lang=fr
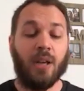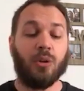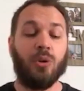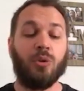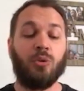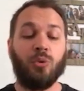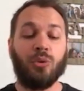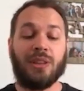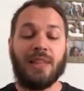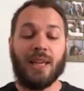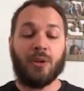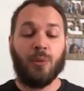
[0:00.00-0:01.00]
Que
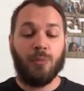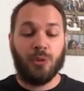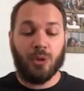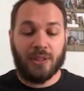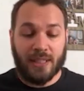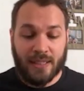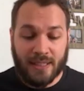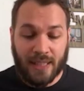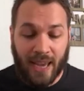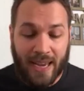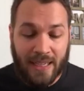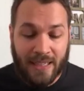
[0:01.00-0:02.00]
toute la communauté
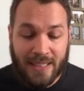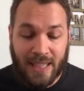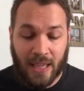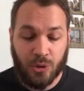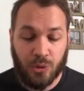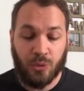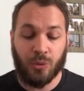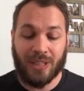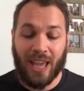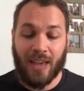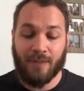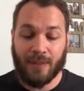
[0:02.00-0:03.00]
d'Israël sache
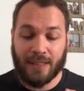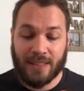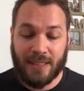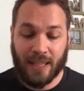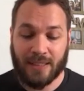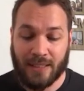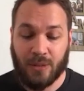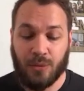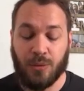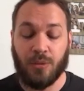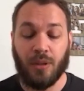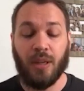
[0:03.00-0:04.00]
donc avec
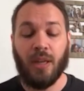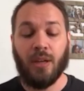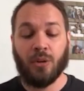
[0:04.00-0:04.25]
certitude